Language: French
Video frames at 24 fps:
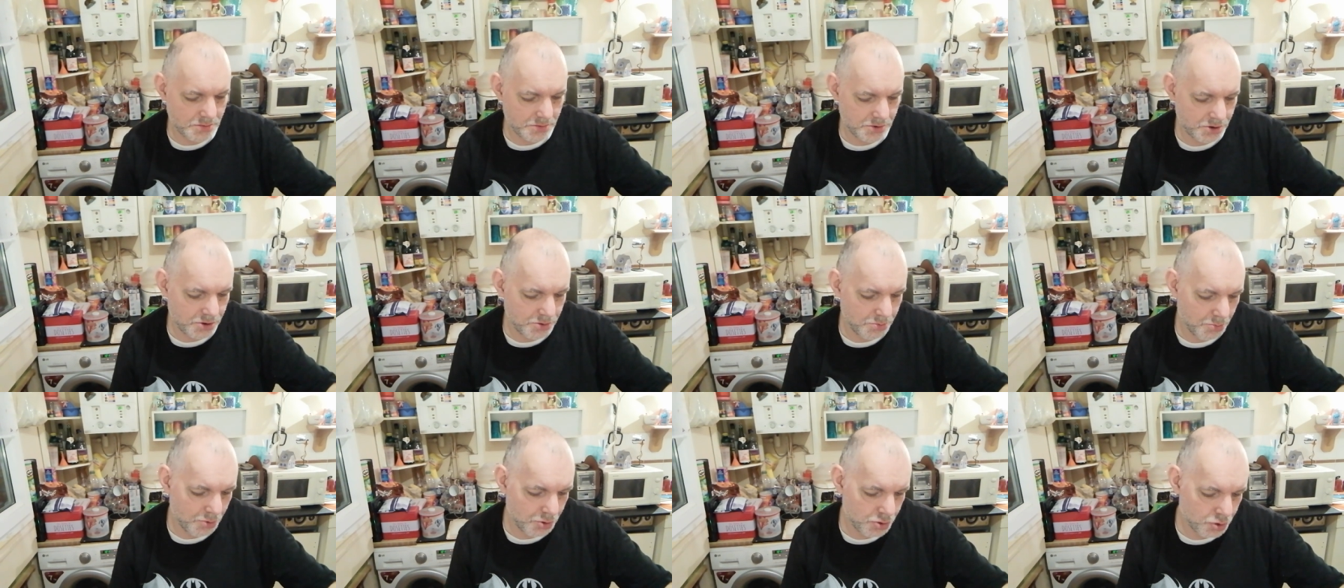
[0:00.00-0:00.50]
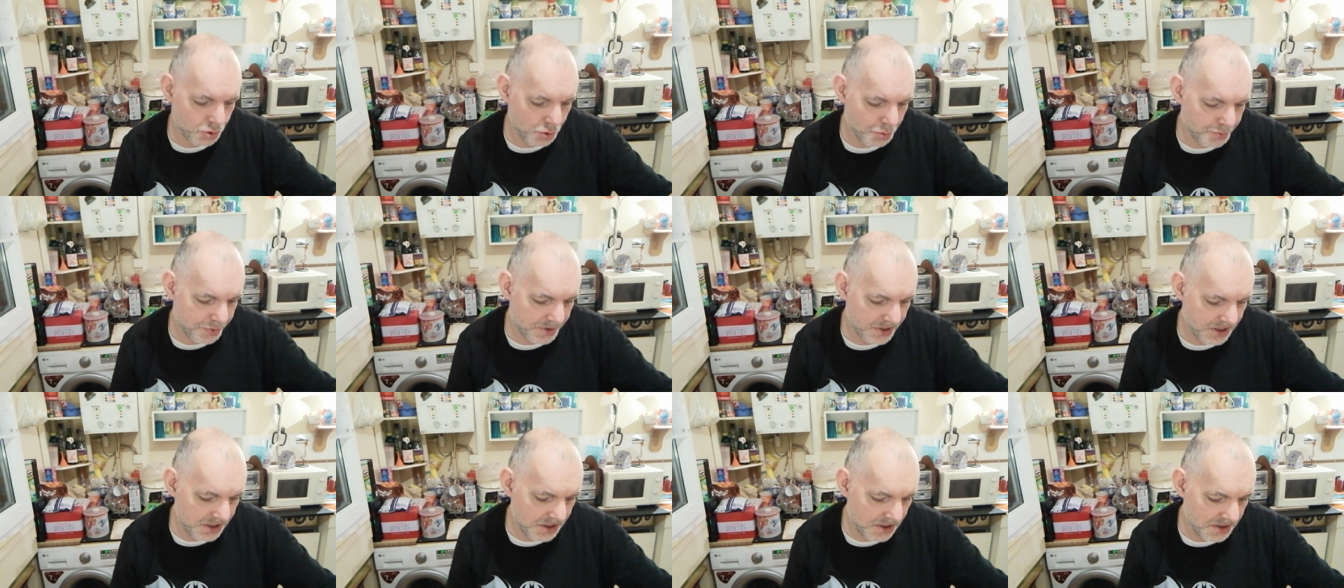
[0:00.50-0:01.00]
je me suis
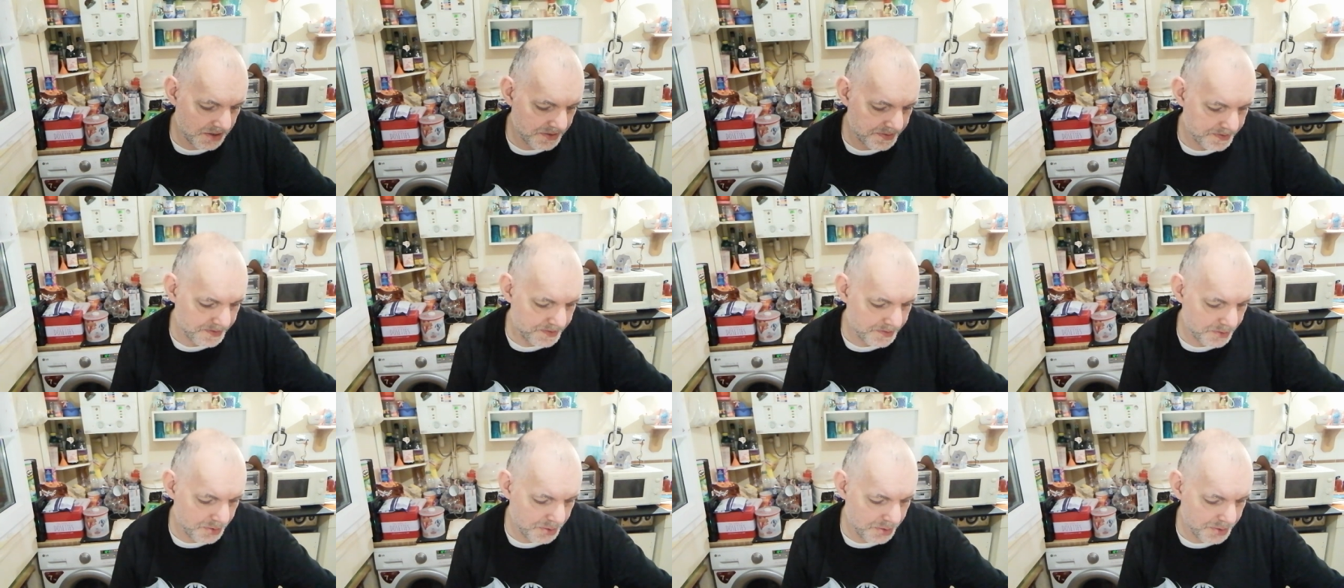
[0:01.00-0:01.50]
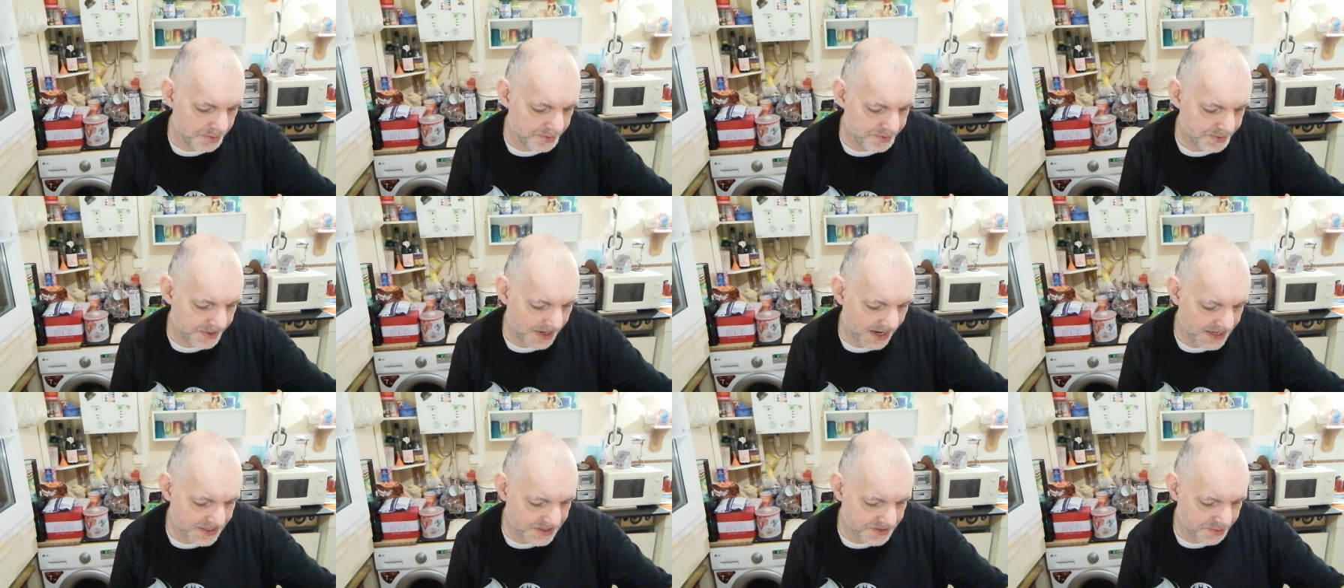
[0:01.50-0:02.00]
pris du
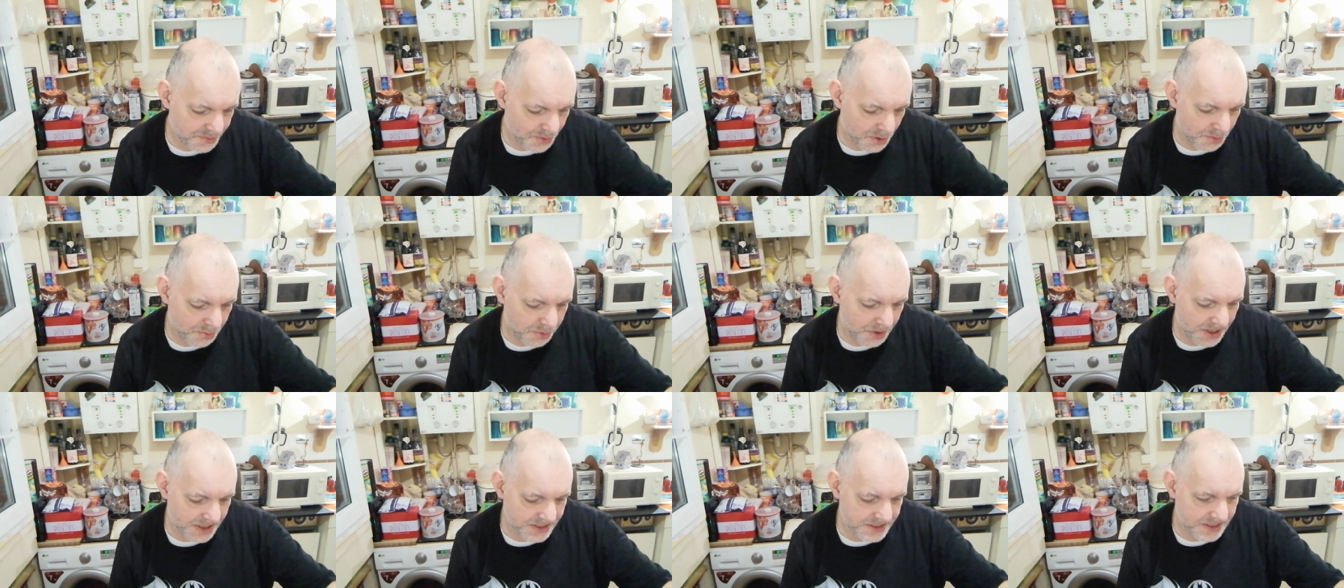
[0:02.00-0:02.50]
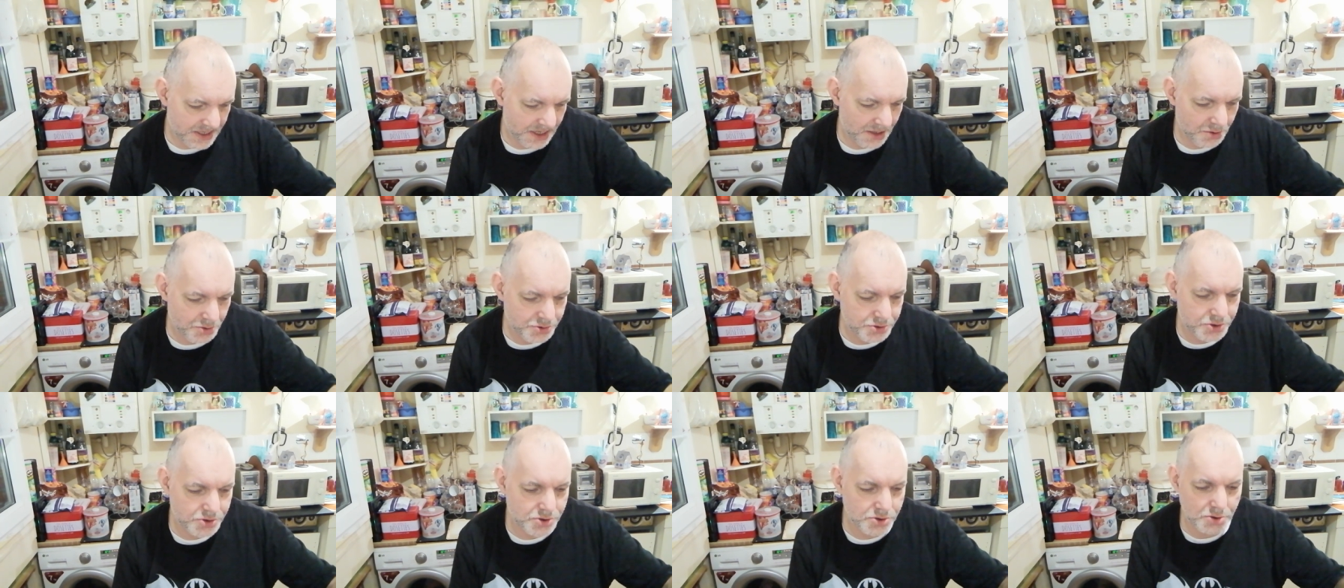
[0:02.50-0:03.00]
fraise framboise à
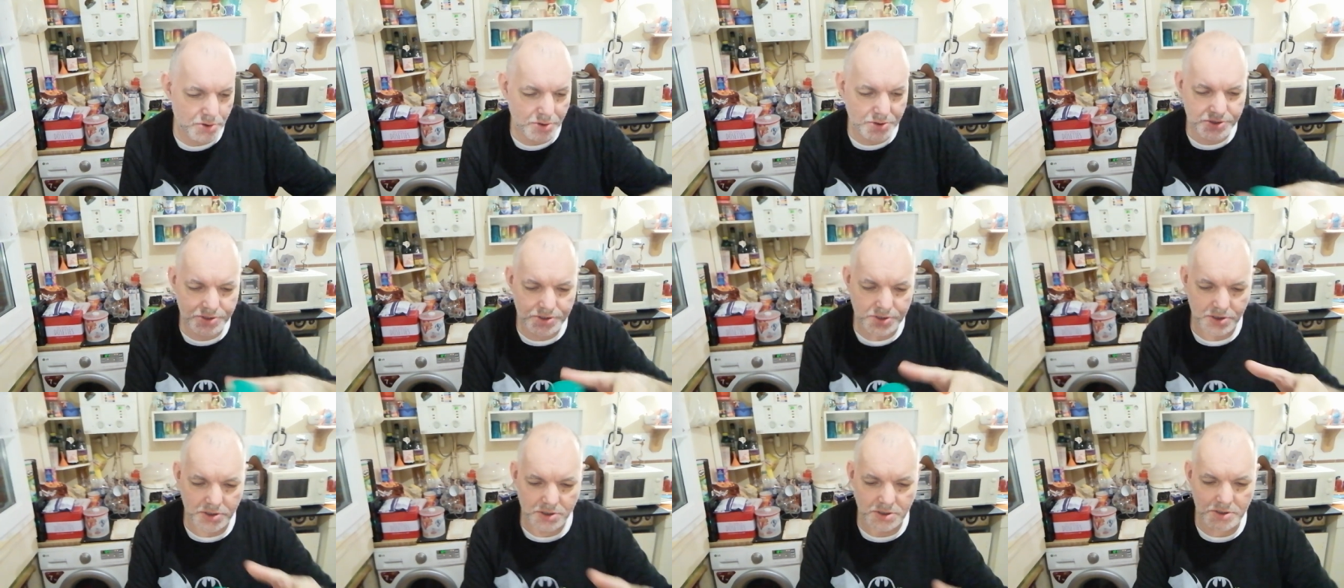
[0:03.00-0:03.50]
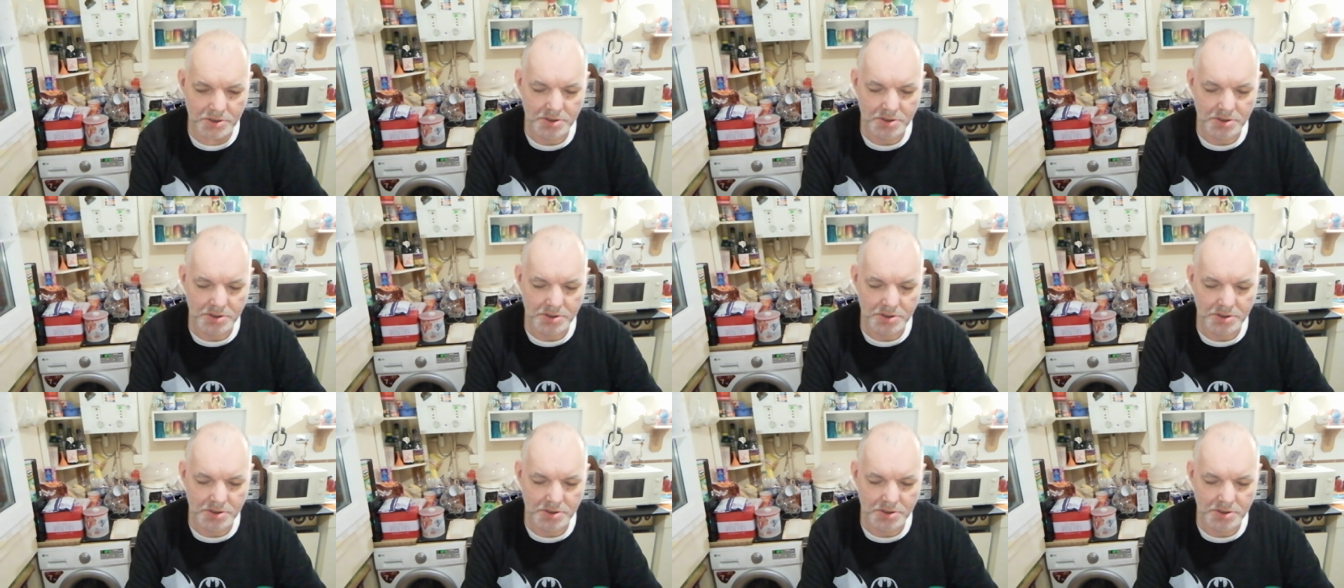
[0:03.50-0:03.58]
l'autre source.